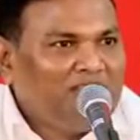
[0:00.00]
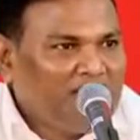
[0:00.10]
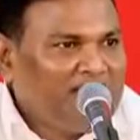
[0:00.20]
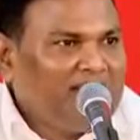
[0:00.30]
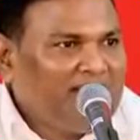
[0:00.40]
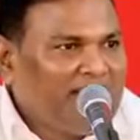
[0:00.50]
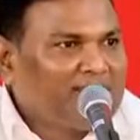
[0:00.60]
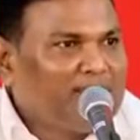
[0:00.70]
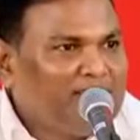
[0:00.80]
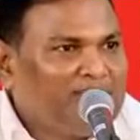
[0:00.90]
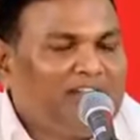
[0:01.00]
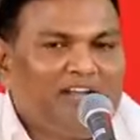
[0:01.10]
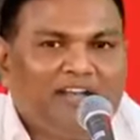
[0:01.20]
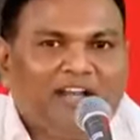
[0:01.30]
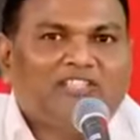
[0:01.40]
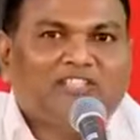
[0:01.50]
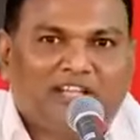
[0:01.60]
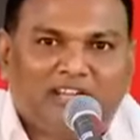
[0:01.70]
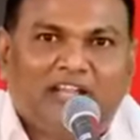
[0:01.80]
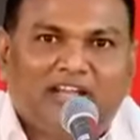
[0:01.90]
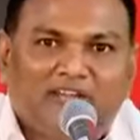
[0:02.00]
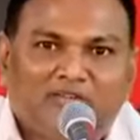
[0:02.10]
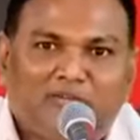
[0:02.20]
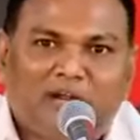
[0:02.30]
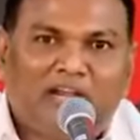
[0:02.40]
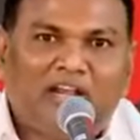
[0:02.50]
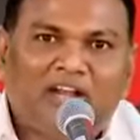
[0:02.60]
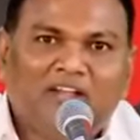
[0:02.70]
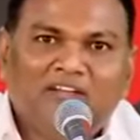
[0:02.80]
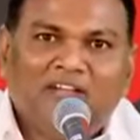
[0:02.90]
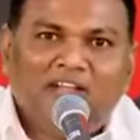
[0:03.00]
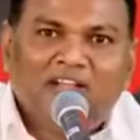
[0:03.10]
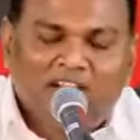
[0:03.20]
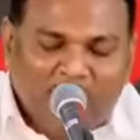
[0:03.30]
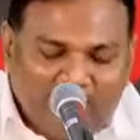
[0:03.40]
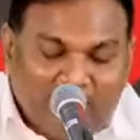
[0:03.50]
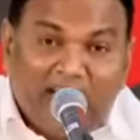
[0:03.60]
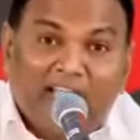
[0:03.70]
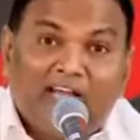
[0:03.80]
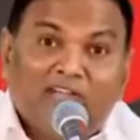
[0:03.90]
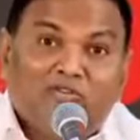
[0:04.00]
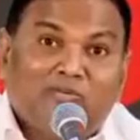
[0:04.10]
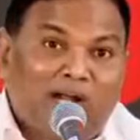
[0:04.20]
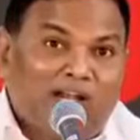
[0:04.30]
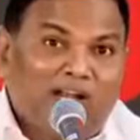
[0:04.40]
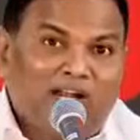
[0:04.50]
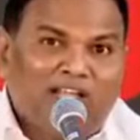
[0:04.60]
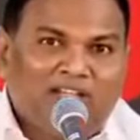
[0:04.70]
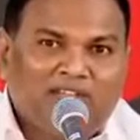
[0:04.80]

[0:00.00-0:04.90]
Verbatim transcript: నిన్ననే ఆత్మీయ తండ్రి రాజశేఖర్ అయ్యగారితో మాట్లాడాను నేను అయ్యగారితో మాట్లాడి